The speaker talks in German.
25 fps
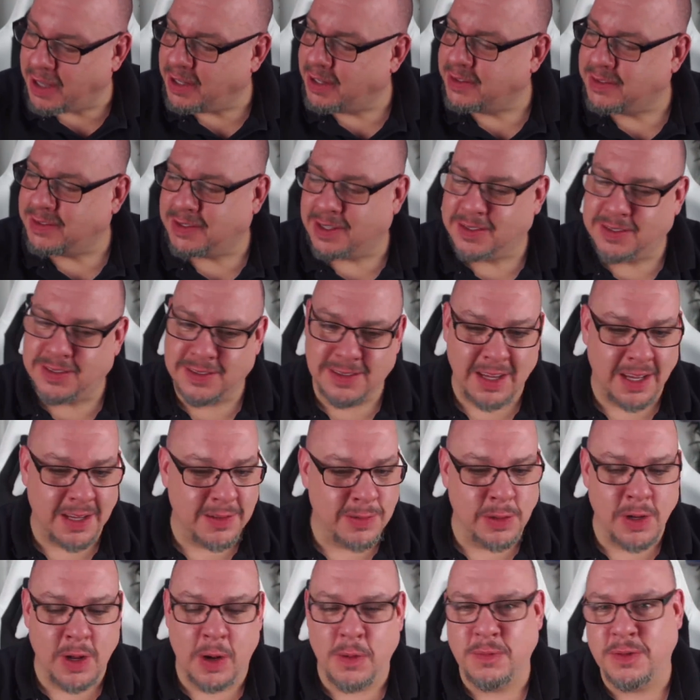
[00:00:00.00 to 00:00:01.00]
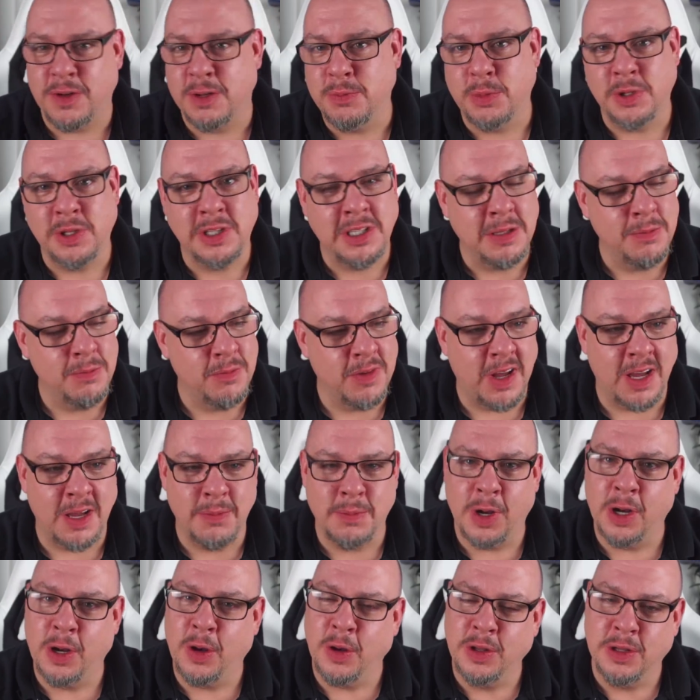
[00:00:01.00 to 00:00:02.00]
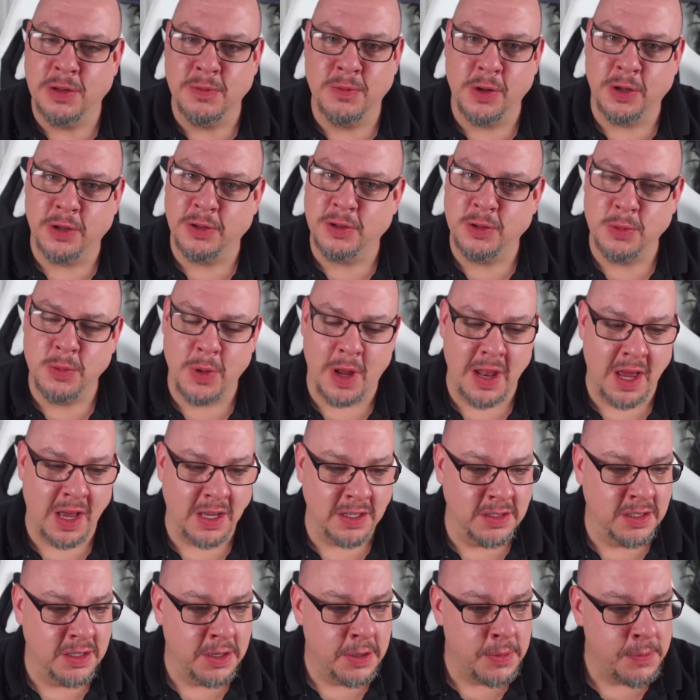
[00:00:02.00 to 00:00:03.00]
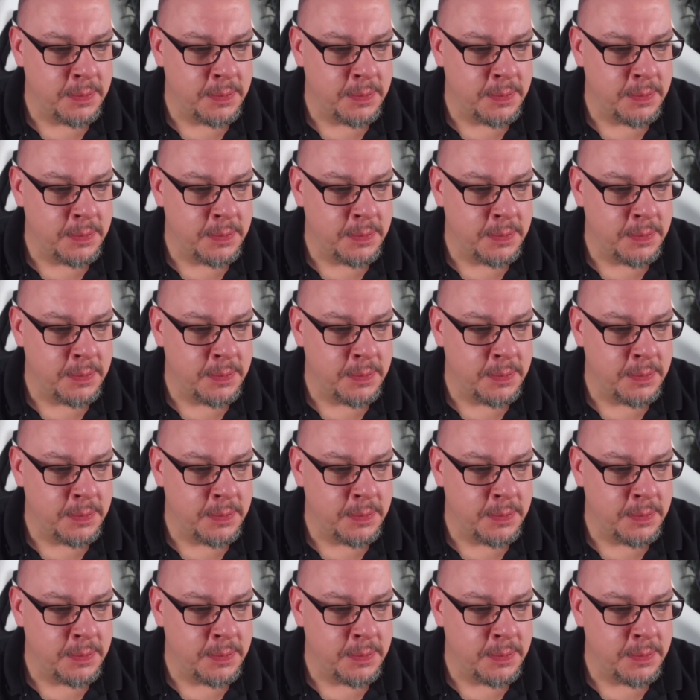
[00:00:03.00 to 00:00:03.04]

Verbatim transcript: dass das da so ein Aufwand betrieben wäre, man könnte wirklich drüber lachen.